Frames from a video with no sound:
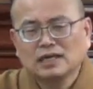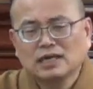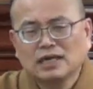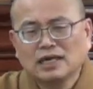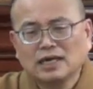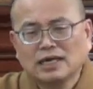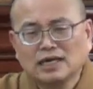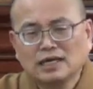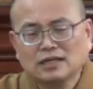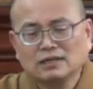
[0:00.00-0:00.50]

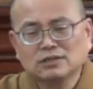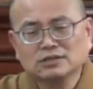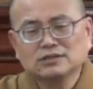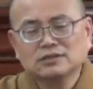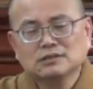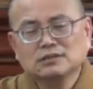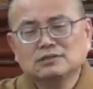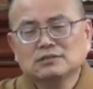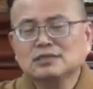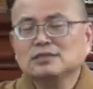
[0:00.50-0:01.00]
啊，然后
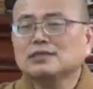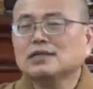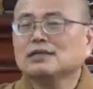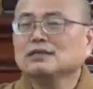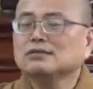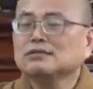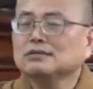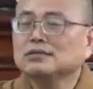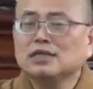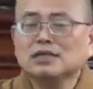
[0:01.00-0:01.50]
现
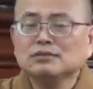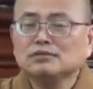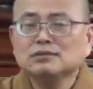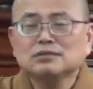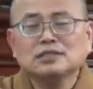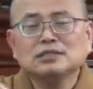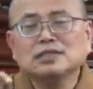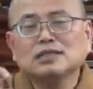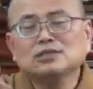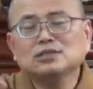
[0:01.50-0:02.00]
在你看，
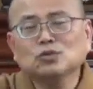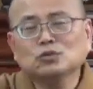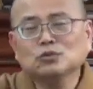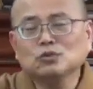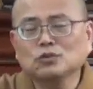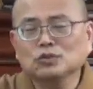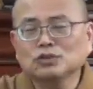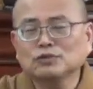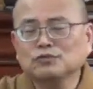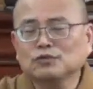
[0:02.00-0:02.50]
现在中
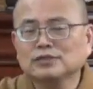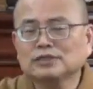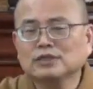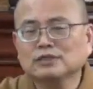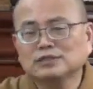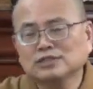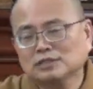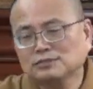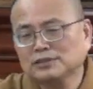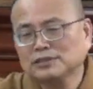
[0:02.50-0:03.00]
国的佛
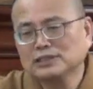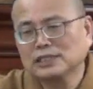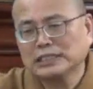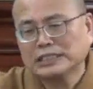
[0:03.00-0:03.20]
教基本